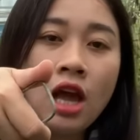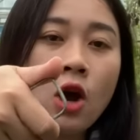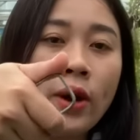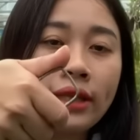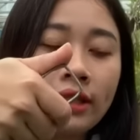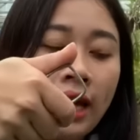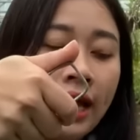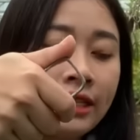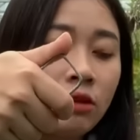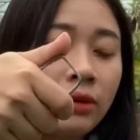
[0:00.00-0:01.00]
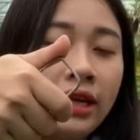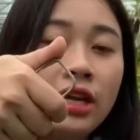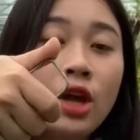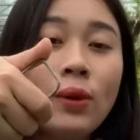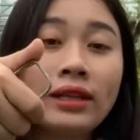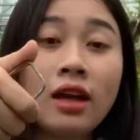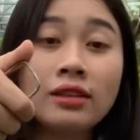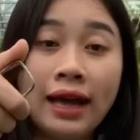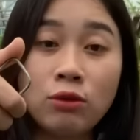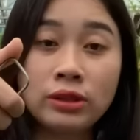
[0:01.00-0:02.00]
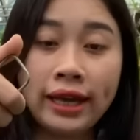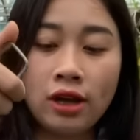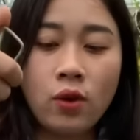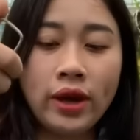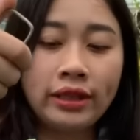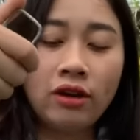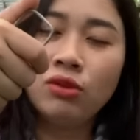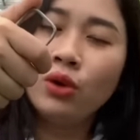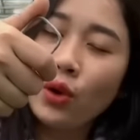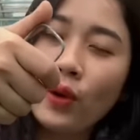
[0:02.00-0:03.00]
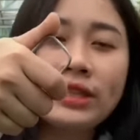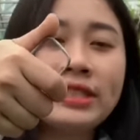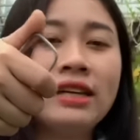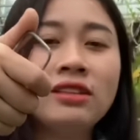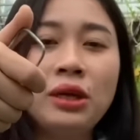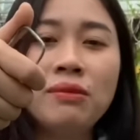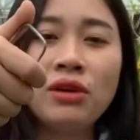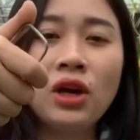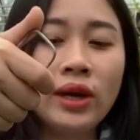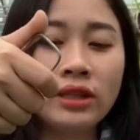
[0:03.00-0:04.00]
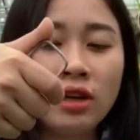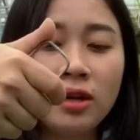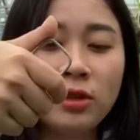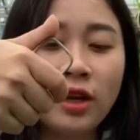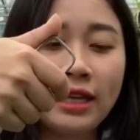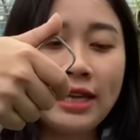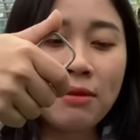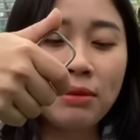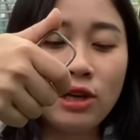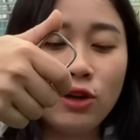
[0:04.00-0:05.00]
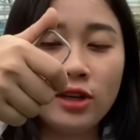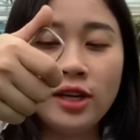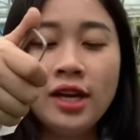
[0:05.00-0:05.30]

Hoàng hai dòng này đều là thân thòng nha, hoàng thảo vôi hoa trắng tím và hoa thơm cho cả nhà mình luôn.